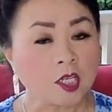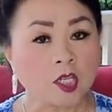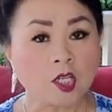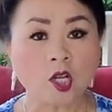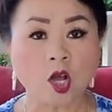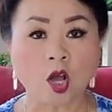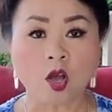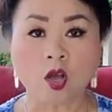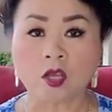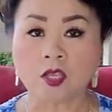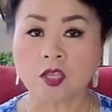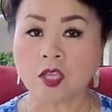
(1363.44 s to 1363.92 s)

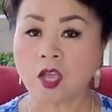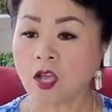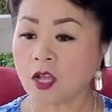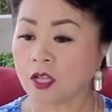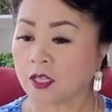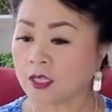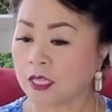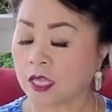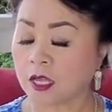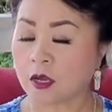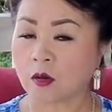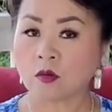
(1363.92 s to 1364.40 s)
có giờ
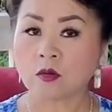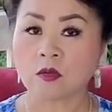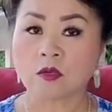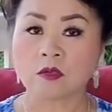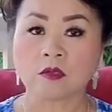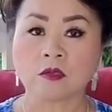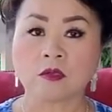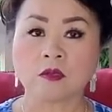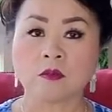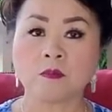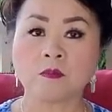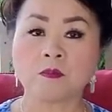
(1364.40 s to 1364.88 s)
tiền
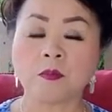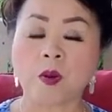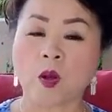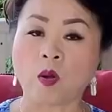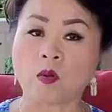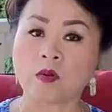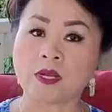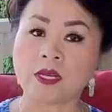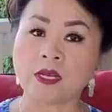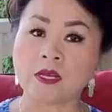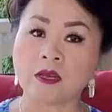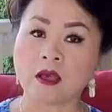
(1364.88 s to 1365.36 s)

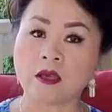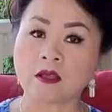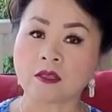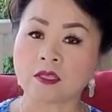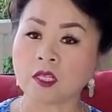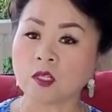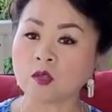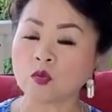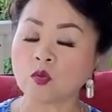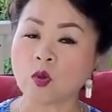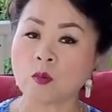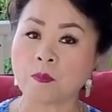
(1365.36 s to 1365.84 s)
bảo lý nó
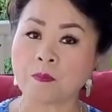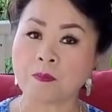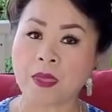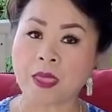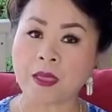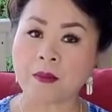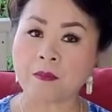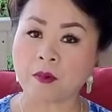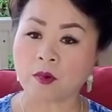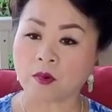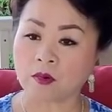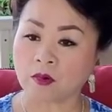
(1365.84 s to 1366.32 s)
tiếp to
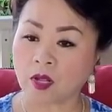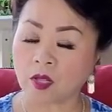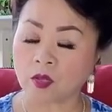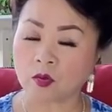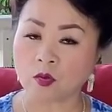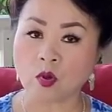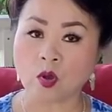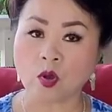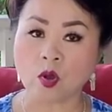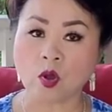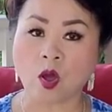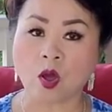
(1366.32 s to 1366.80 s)
bê bộ nó
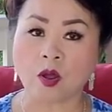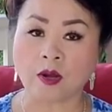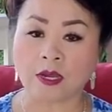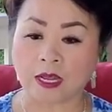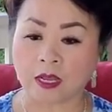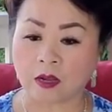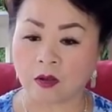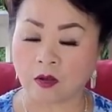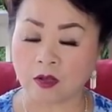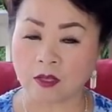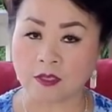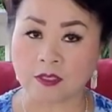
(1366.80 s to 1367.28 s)
to khó
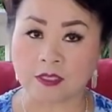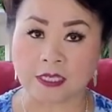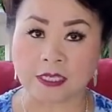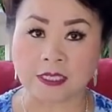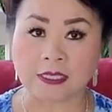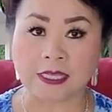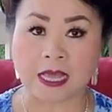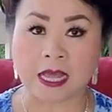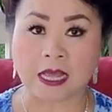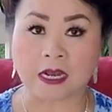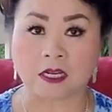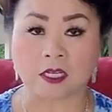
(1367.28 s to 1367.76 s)
này khó chỉ
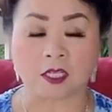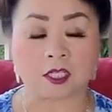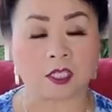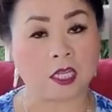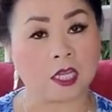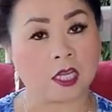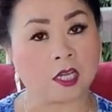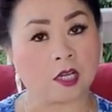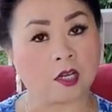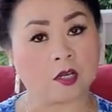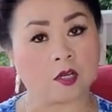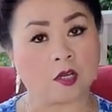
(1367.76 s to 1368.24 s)
ta là
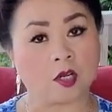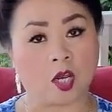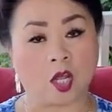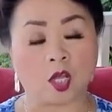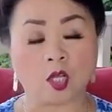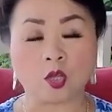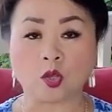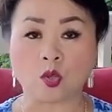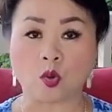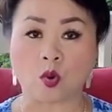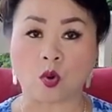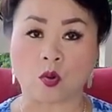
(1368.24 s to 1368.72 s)
chỉ
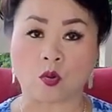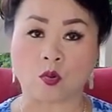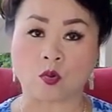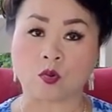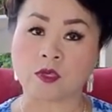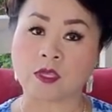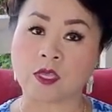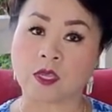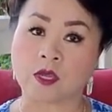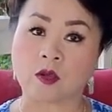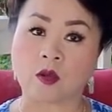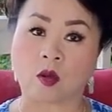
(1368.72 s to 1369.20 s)
lớn to cú
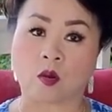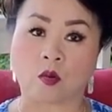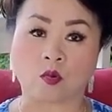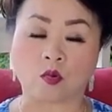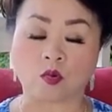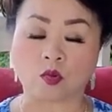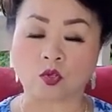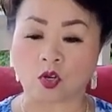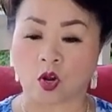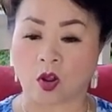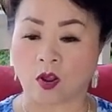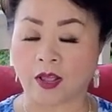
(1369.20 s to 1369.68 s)
chỉ có
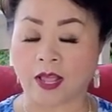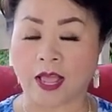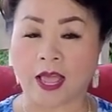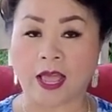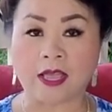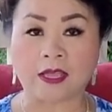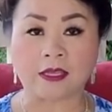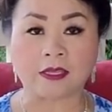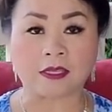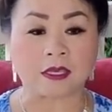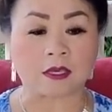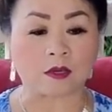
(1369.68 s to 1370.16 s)
cú chó
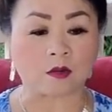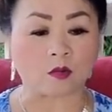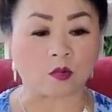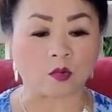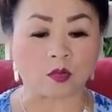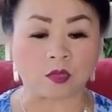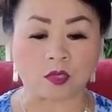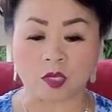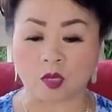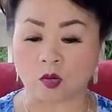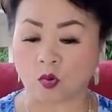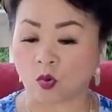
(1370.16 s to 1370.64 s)
cá kì
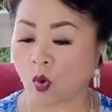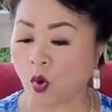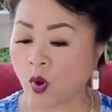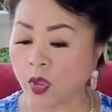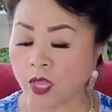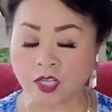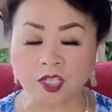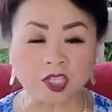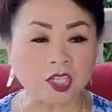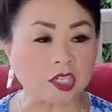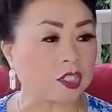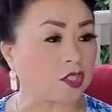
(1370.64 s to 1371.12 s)
cú tiền cú
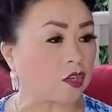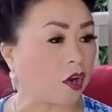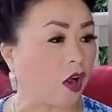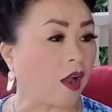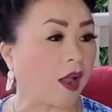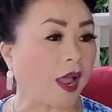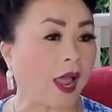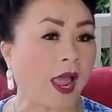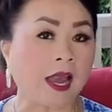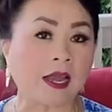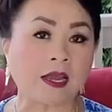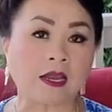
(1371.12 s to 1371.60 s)
những chỉ chó
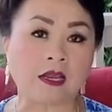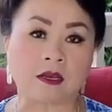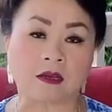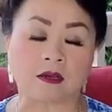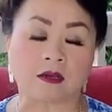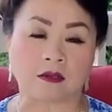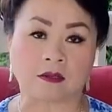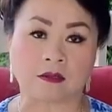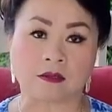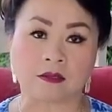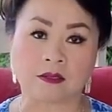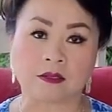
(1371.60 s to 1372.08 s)
cá đi
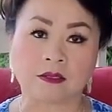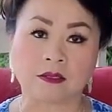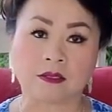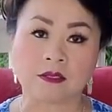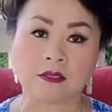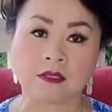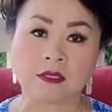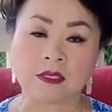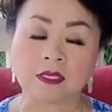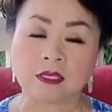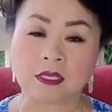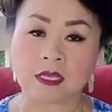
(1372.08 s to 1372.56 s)
rồi
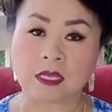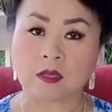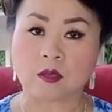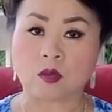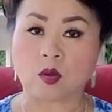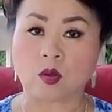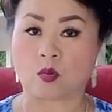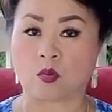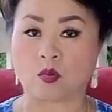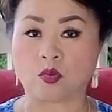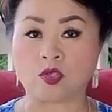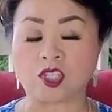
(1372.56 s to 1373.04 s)
cái
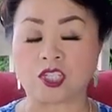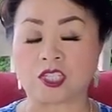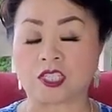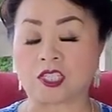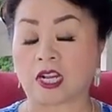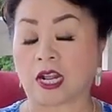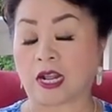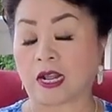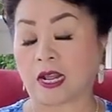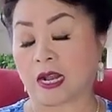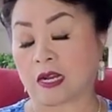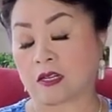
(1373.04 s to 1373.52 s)
thầu cú chỉ
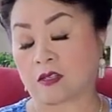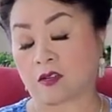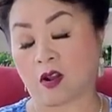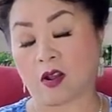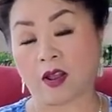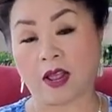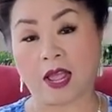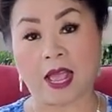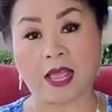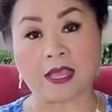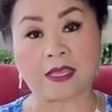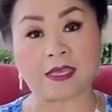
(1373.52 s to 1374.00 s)
trả cả chó
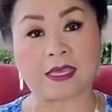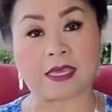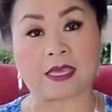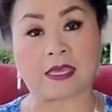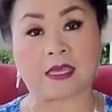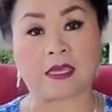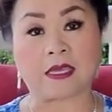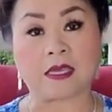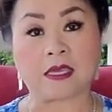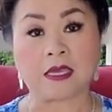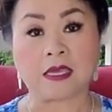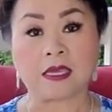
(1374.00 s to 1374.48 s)
cá kì
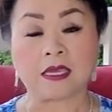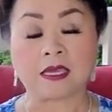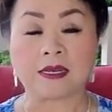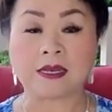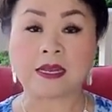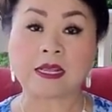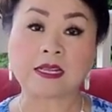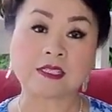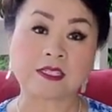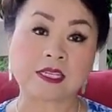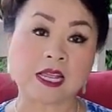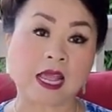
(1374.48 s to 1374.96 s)

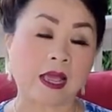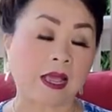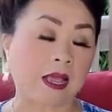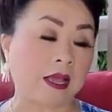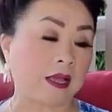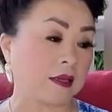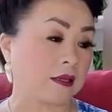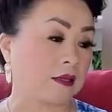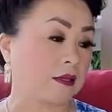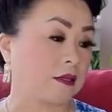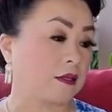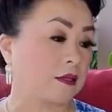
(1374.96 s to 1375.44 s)
nâng
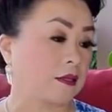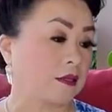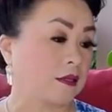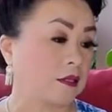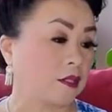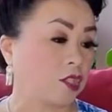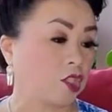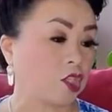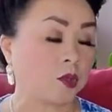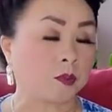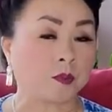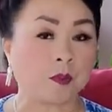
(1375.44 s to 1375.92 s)
trà
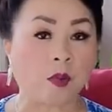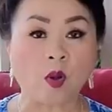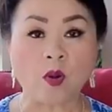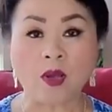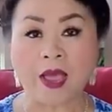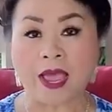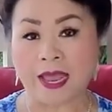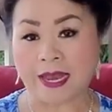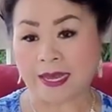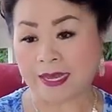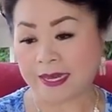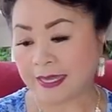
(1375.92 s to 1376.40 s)
chỉ bảo
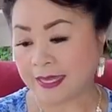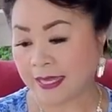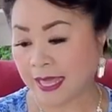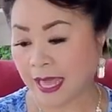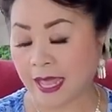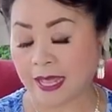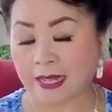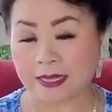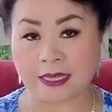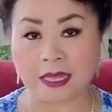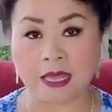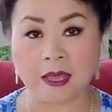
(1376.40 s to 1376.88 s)
hai lý
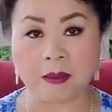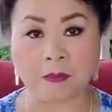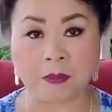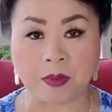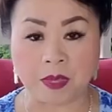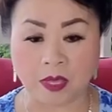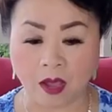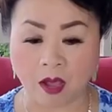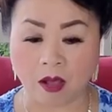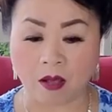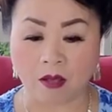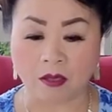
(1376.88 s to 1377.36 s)
trà thiệt
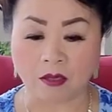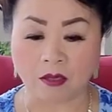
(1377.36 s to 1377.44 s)
bây giờ